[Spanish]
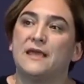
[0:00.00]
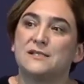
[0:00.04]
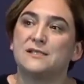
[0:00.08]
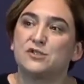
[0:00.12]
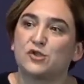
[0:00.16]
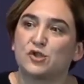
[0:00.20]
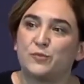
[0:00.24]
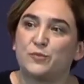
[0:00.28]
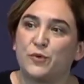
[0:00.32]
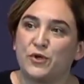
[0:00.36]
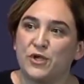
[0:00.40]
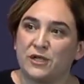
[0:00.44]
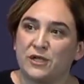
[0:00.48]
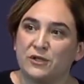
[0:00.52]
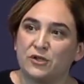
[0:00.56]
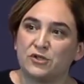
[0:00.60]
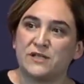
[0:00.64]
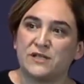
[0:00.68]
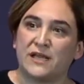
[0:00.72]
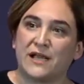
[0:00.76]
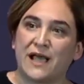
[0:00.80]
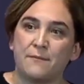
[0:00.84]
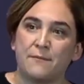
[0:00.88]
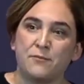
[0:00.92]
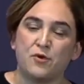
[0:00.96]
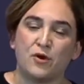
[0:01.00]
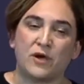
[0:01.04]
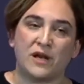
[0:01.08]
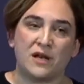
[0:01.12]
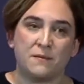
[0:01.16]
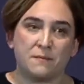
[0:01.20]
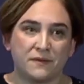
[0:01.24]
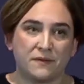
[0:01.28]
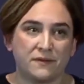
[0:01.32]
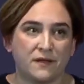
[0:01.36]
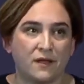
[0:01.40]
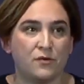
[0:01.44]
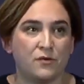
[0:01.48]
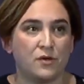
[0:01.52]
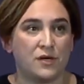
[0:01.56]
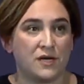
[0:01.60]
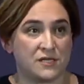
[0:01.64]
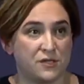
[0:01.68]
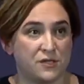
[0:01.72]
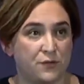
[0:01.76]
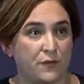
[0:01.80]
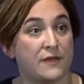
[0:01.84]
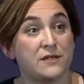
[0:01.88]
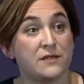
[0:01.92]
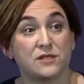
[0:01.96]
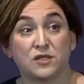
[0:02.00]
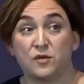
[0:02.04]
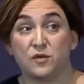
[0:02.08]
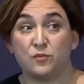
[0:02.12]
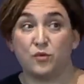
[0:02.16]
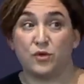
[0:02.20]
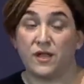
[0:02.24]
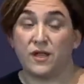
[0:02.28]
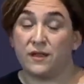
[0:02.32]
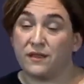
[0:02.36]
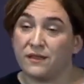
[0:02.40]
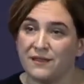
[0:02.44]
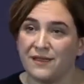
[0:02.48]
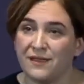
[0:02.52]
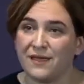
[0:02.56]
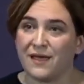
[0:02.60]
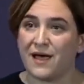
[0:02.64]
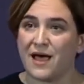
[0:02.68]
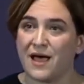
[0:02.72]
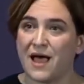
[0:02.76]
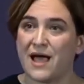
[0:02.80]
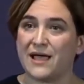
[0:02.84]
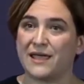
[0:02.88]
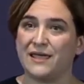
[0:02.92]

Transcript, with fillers: estos proyectos de cambio que han empezado en las ciudades, como decía,